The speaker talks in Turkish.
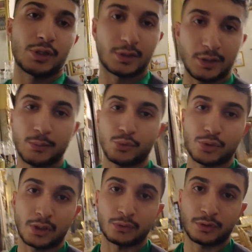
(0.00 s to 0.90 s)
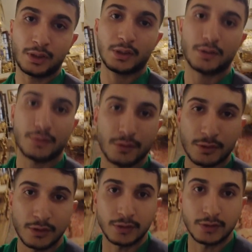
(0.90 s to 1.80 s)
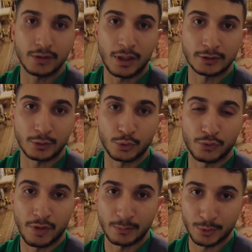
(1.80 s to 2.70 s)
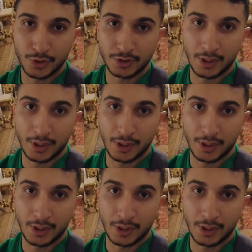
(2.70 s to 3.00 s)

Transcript: yılında bu salonda Atatürk varmış.